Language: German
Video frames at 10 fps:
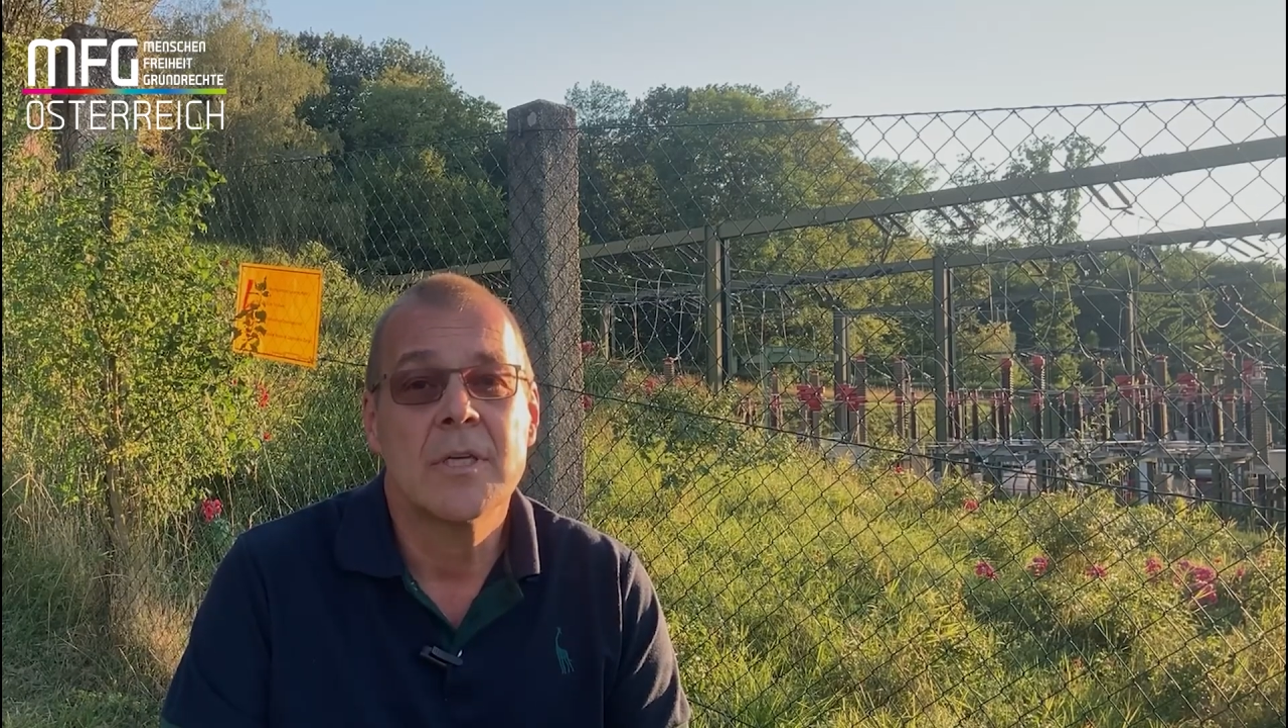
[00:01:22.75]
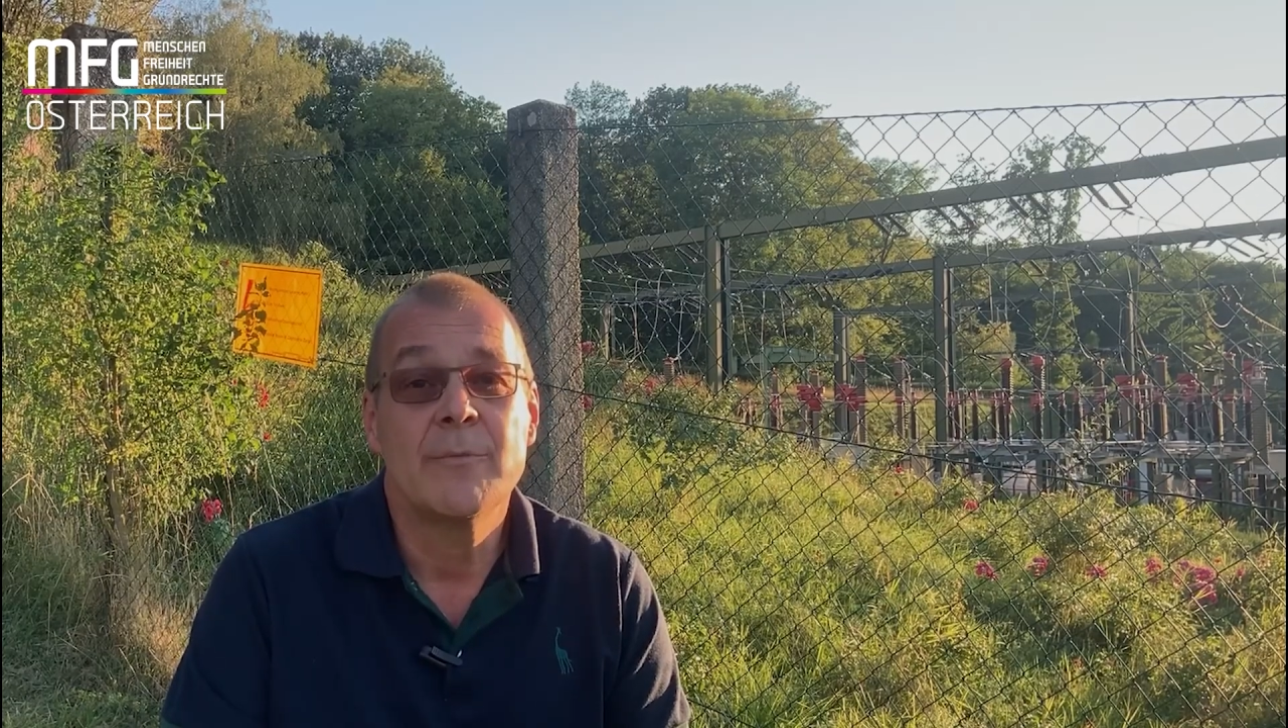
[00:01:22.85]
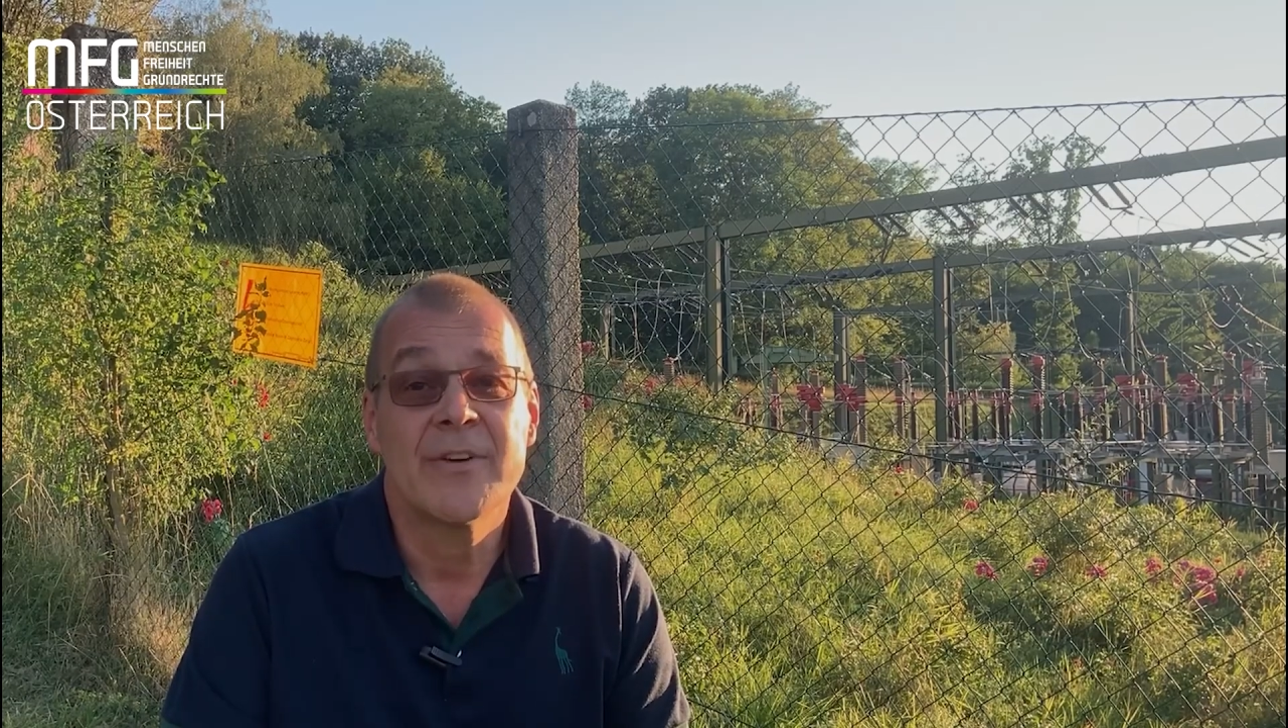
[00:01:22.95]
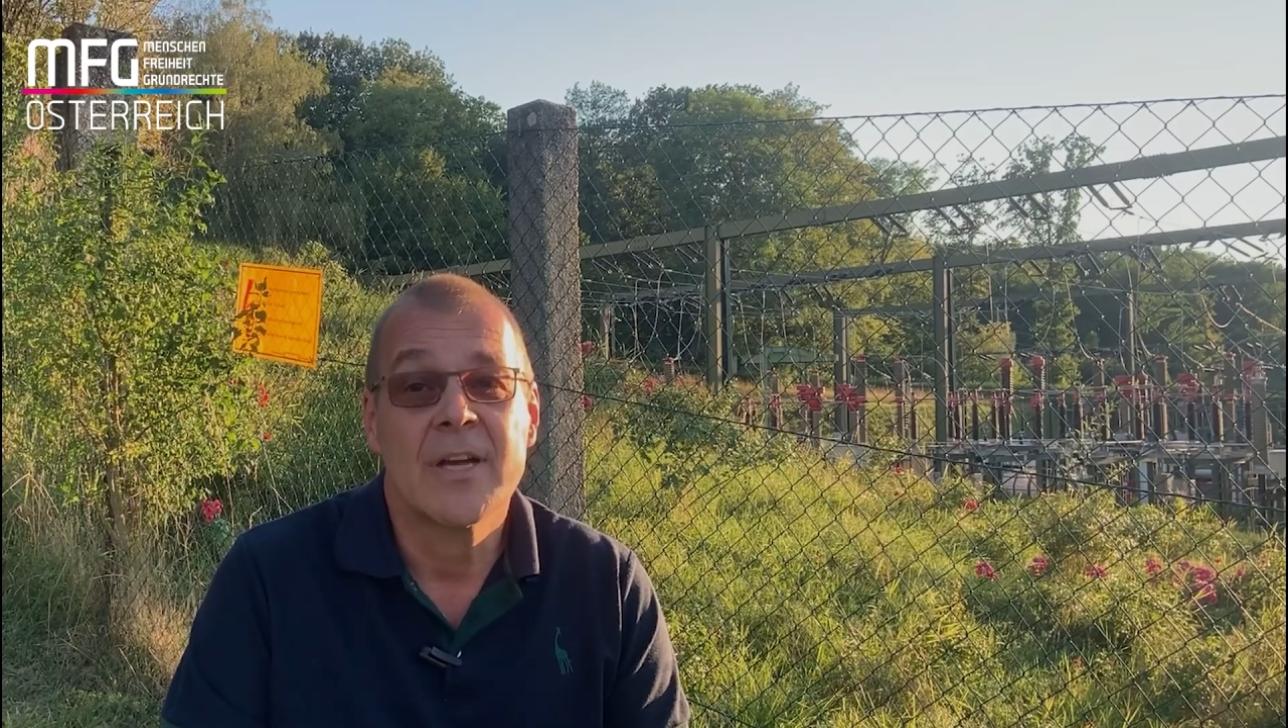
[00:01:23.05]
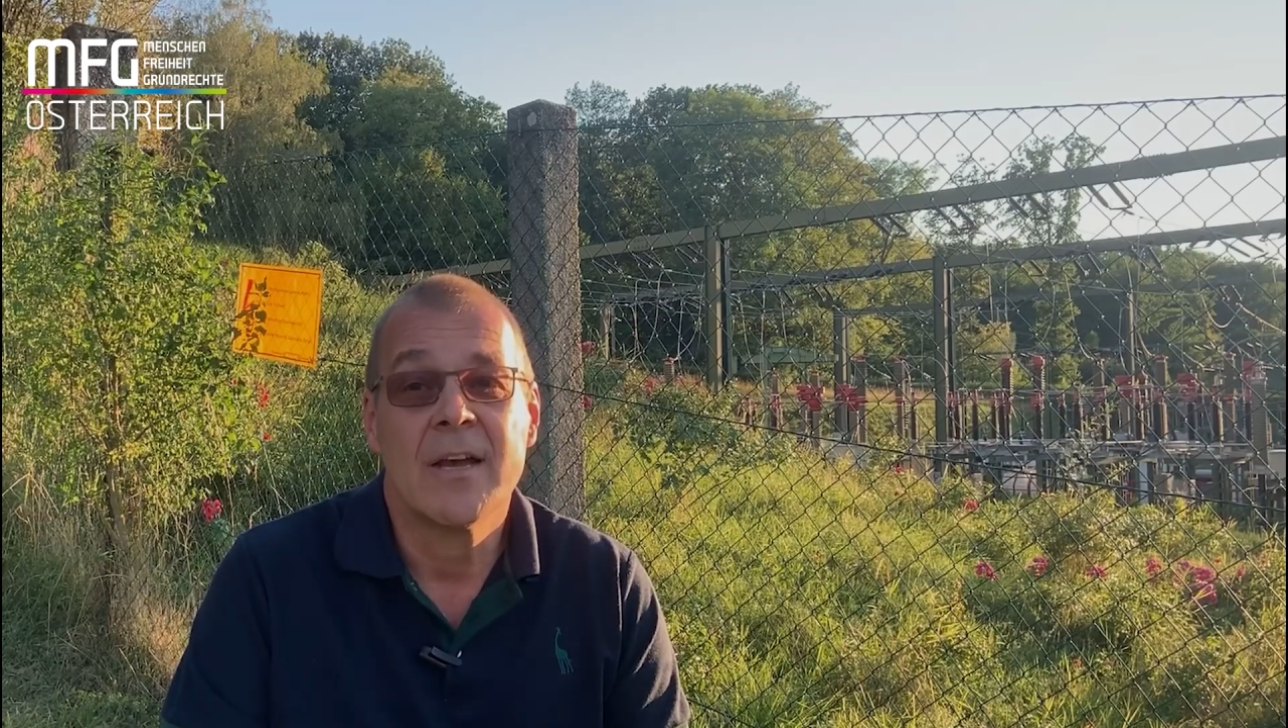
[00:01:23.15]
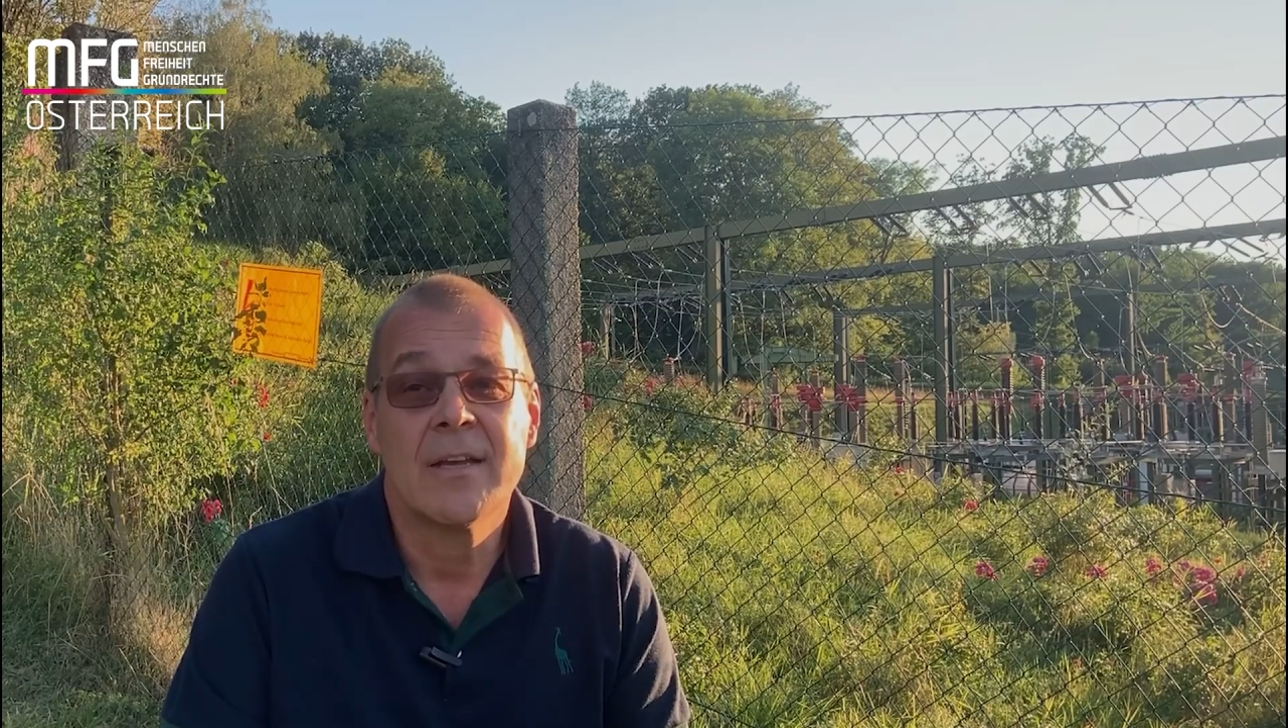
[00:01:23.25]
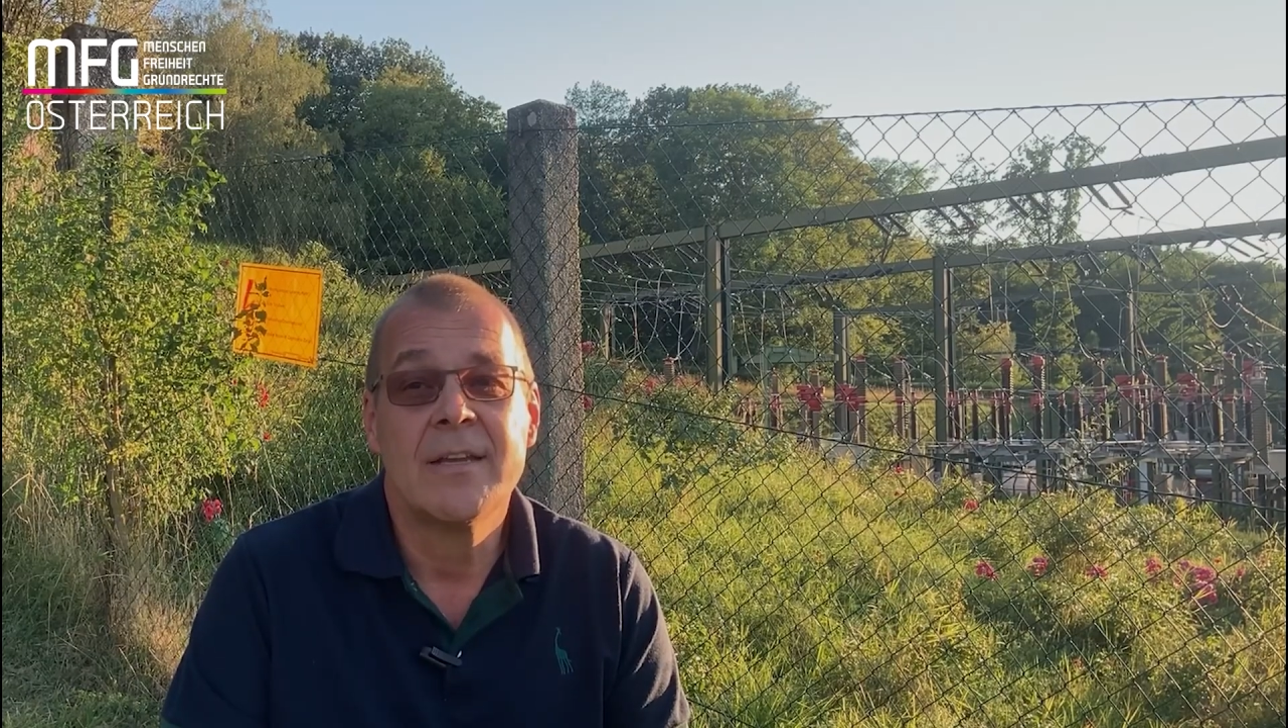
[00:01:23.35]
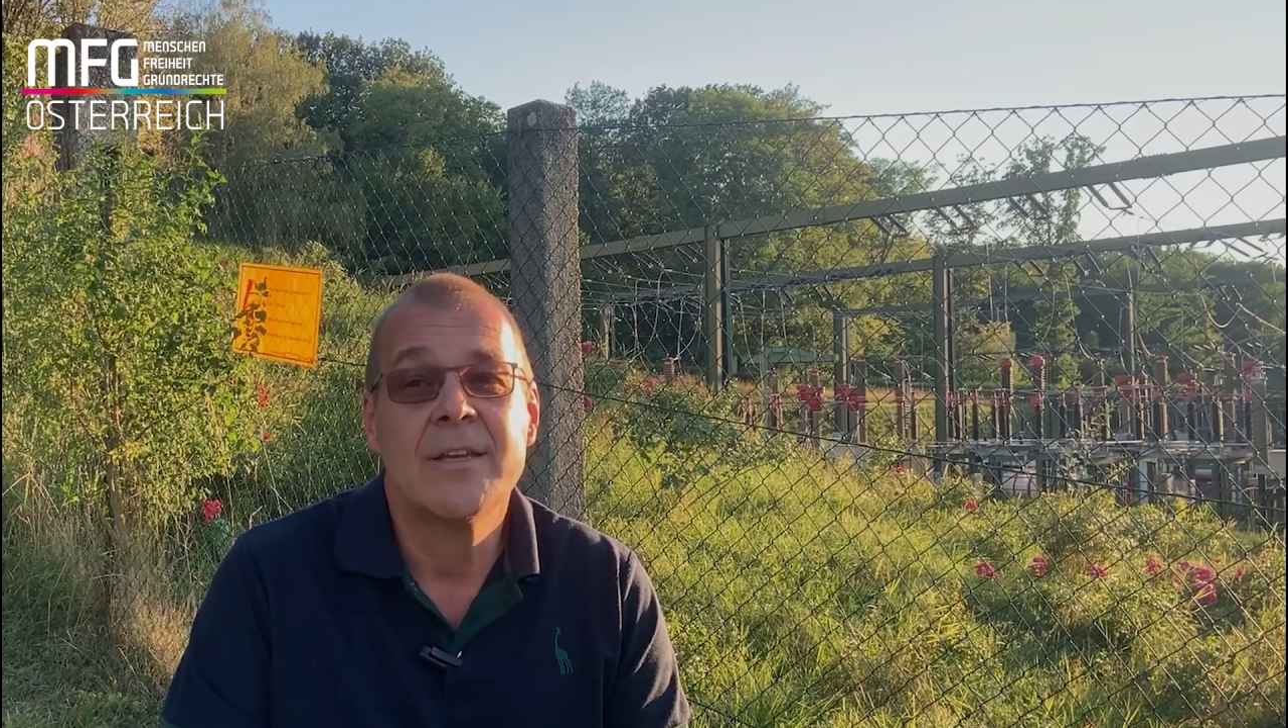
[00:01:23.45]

im vergangenen